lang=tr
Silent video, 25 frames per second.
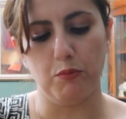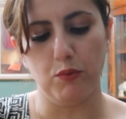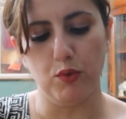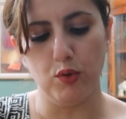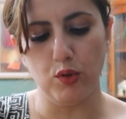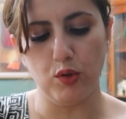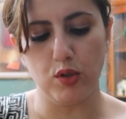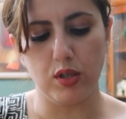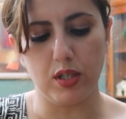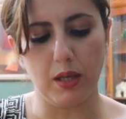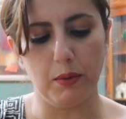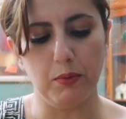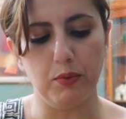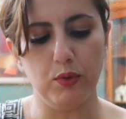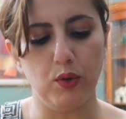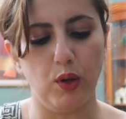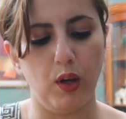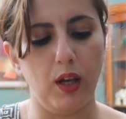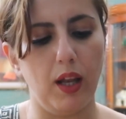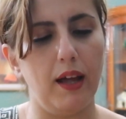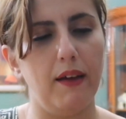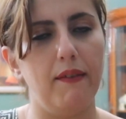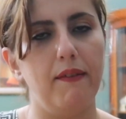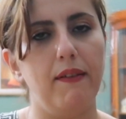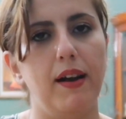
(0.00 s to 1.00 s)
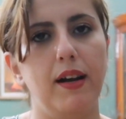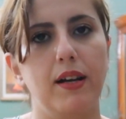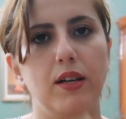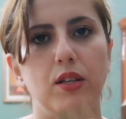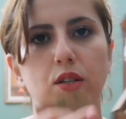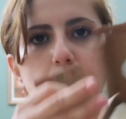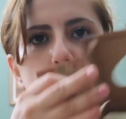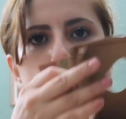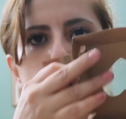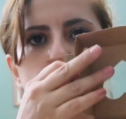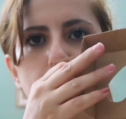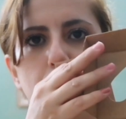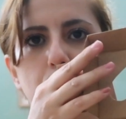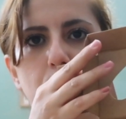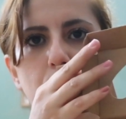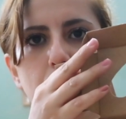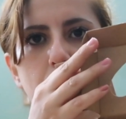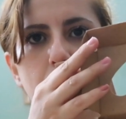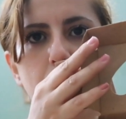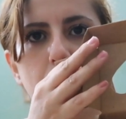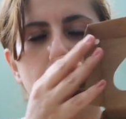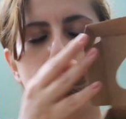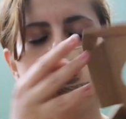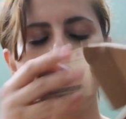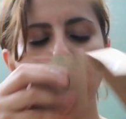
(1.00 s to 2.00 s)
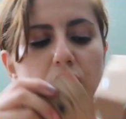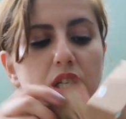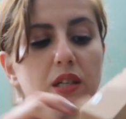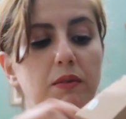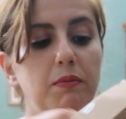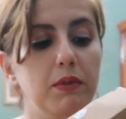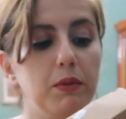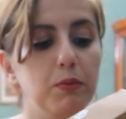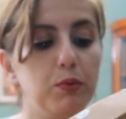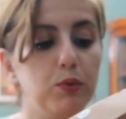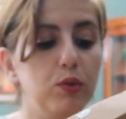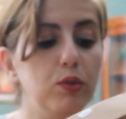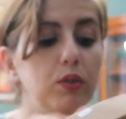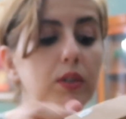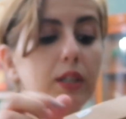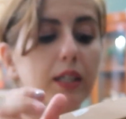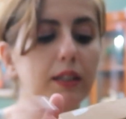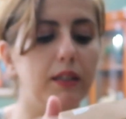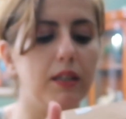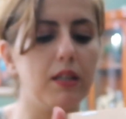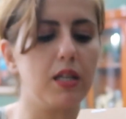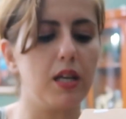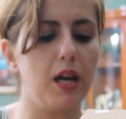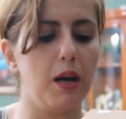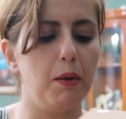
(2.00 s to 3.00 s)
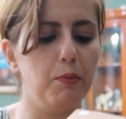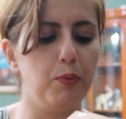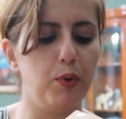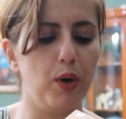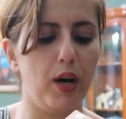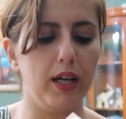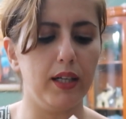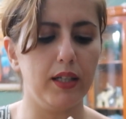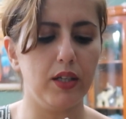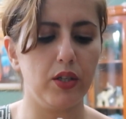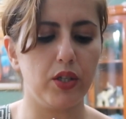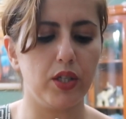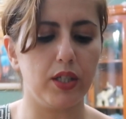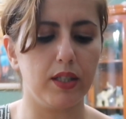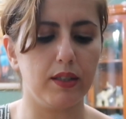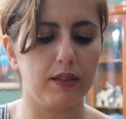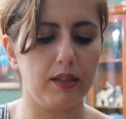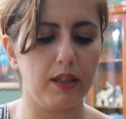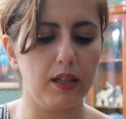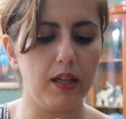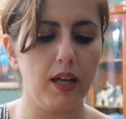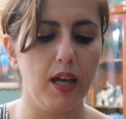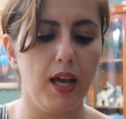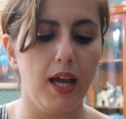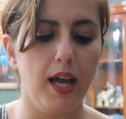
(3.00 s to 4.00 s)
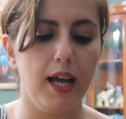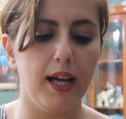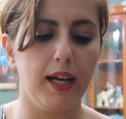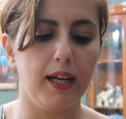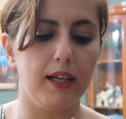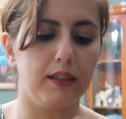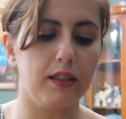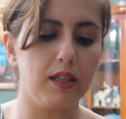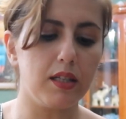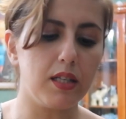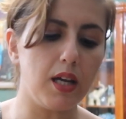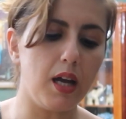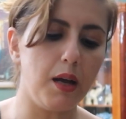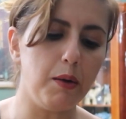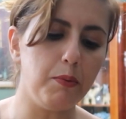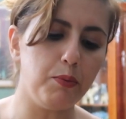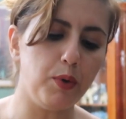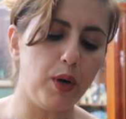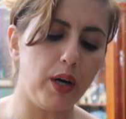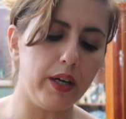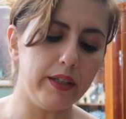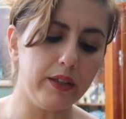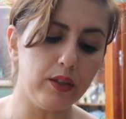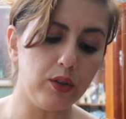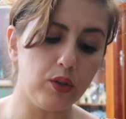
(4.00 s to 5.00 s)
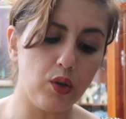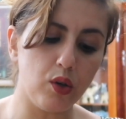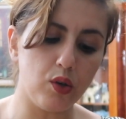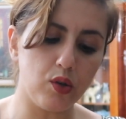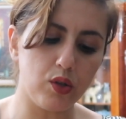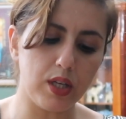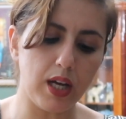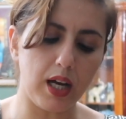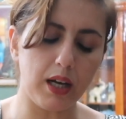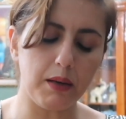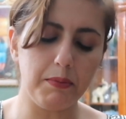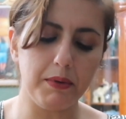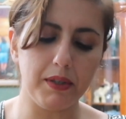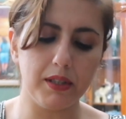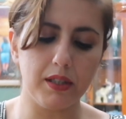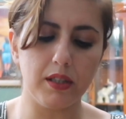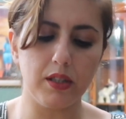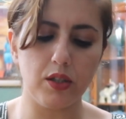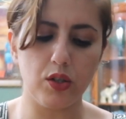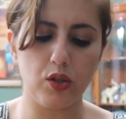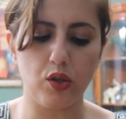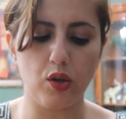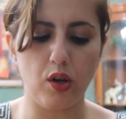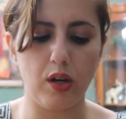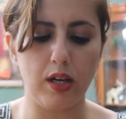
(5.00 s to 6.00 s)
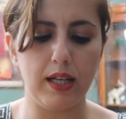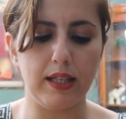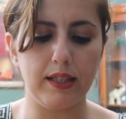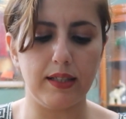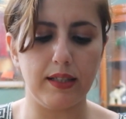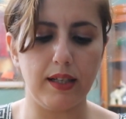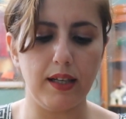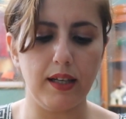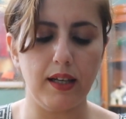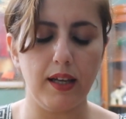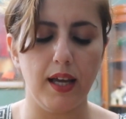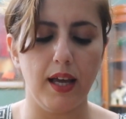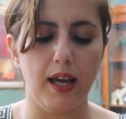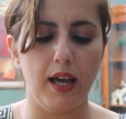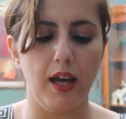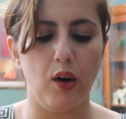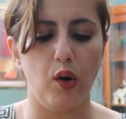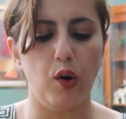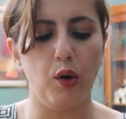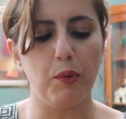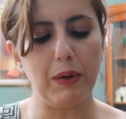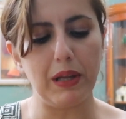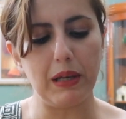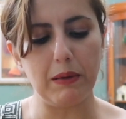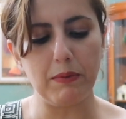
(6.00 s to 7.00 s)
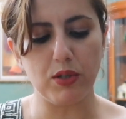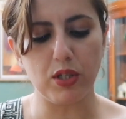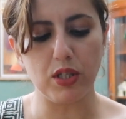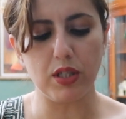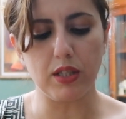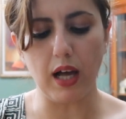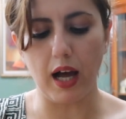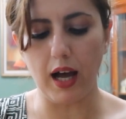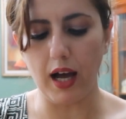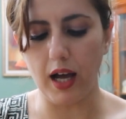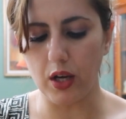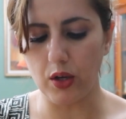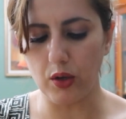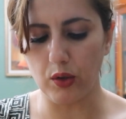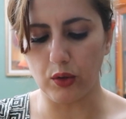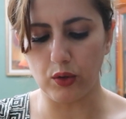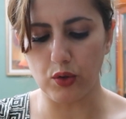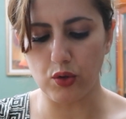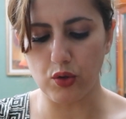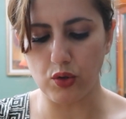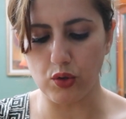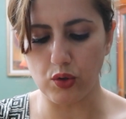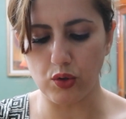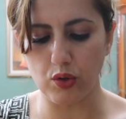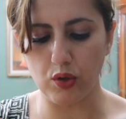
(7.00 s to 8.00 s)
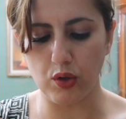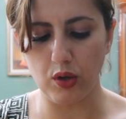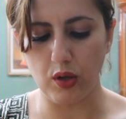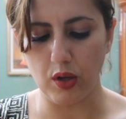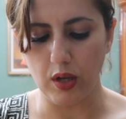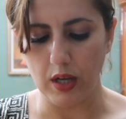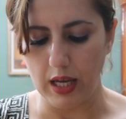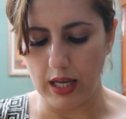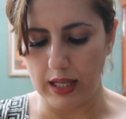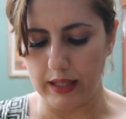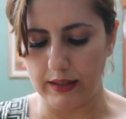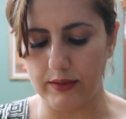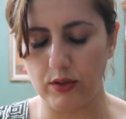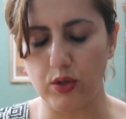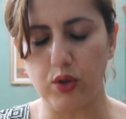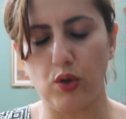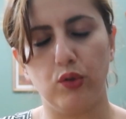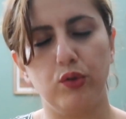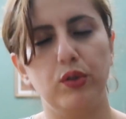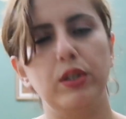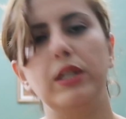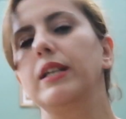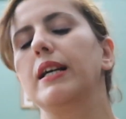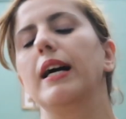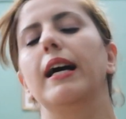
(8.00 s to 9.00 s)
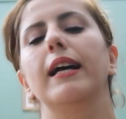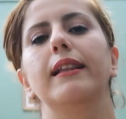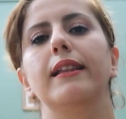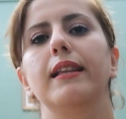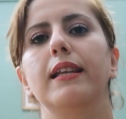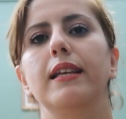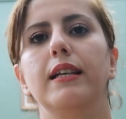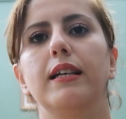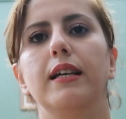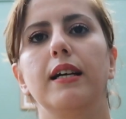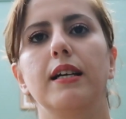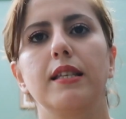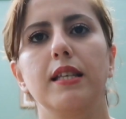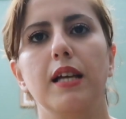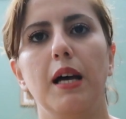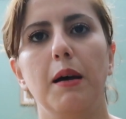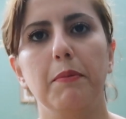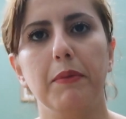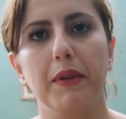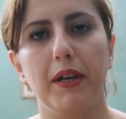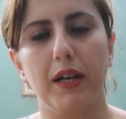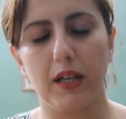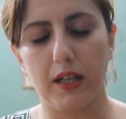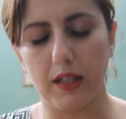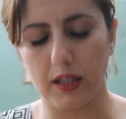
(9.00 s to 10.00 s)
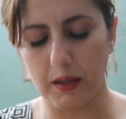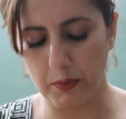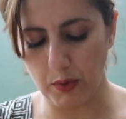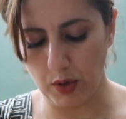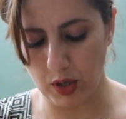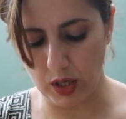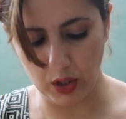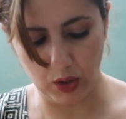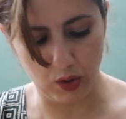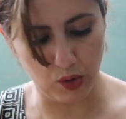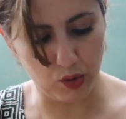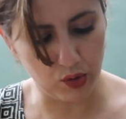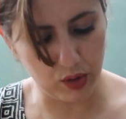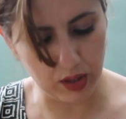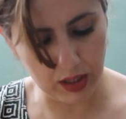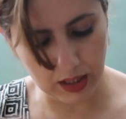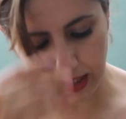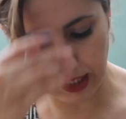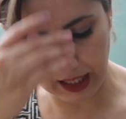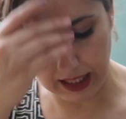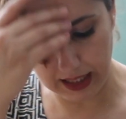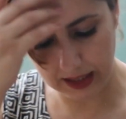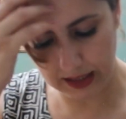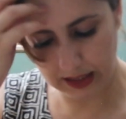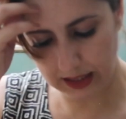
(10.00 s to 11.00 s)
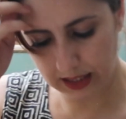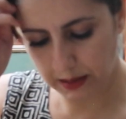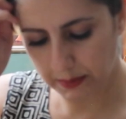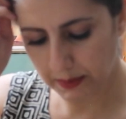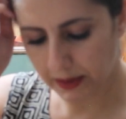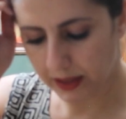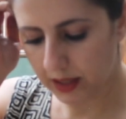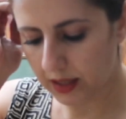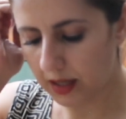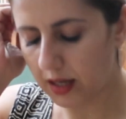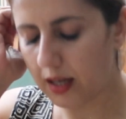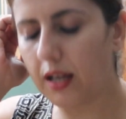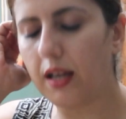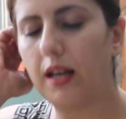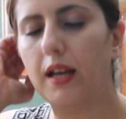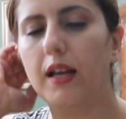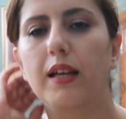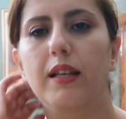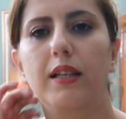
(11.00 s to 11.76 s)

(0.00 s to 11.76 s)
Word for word: bu sabun olan versiyonu. Şimdi bunun katı şampuanı çıktı. Katı şampuanın göz yapmadığını söyledi. O benim için daha iyi oldu çünkü çok dikkatli yıkasam da arada böyle gözüne kaçtığı zaman e,